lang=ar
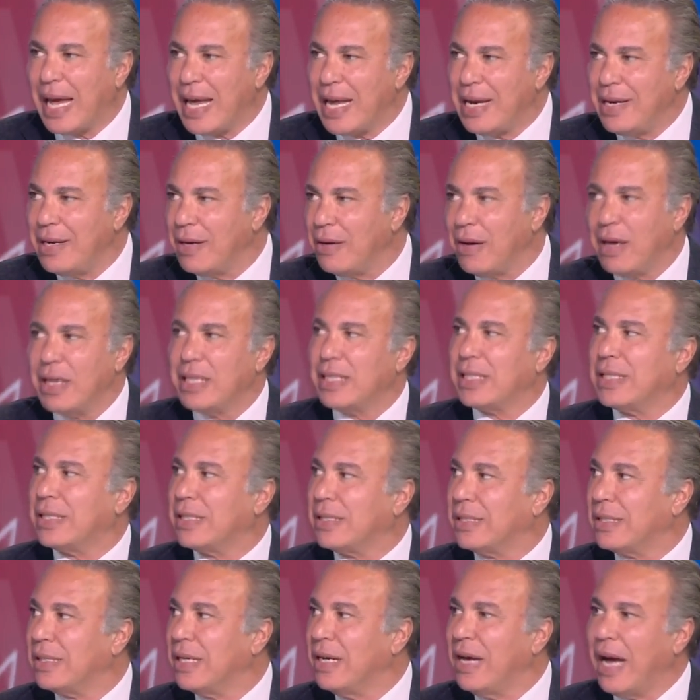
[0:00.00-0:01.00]
ايه اللي
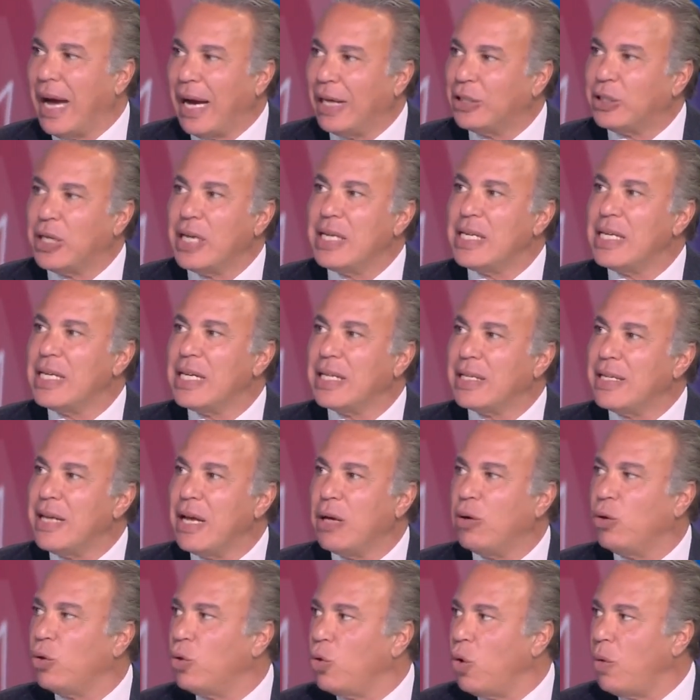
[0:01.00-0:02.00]
ناقص عشان
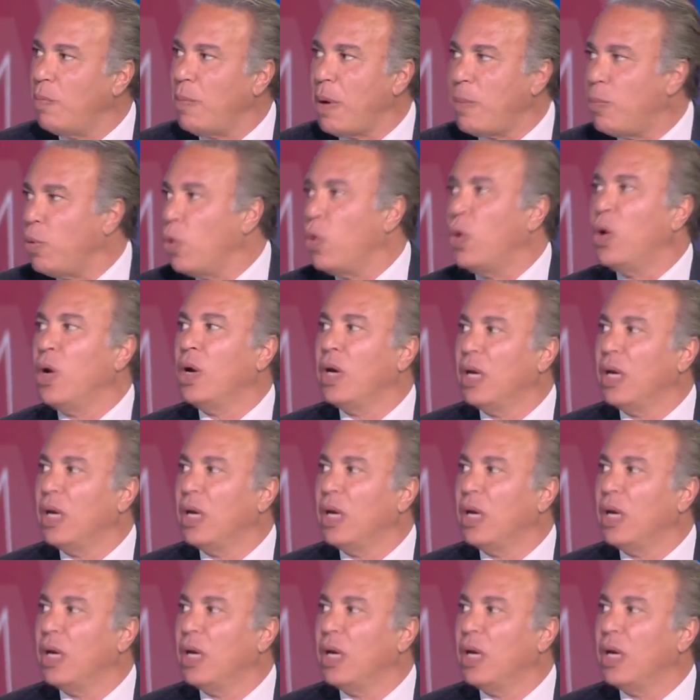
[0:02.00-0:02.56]
يتنقلوا ان هم يبقوا